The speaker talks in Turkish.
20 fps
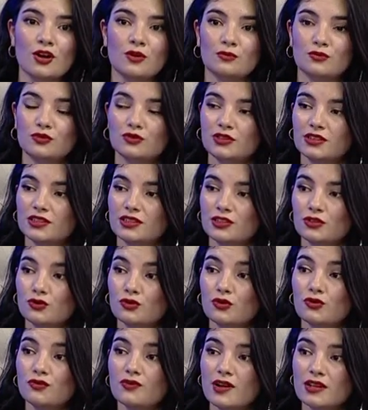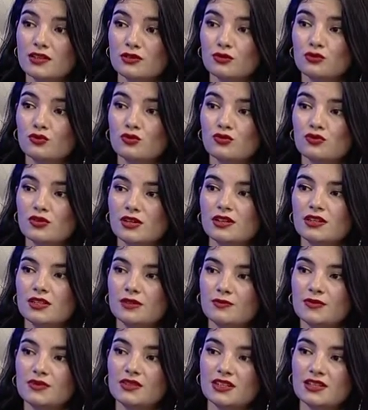Bu da yine çok fazla tuz
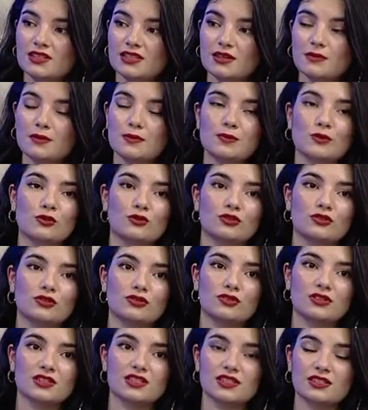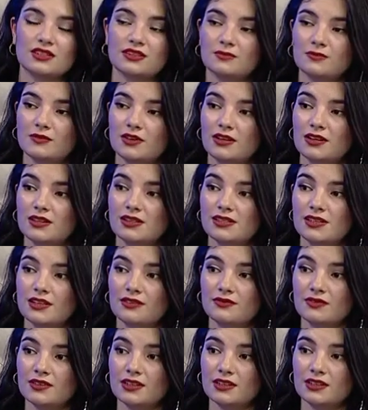alımına sebep olduğu için
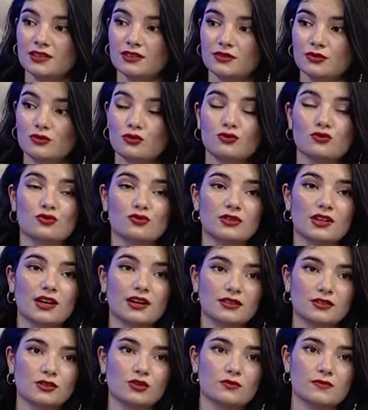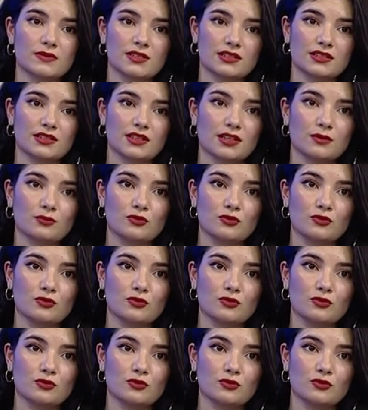maalesef ki çocuklarda obeziteye,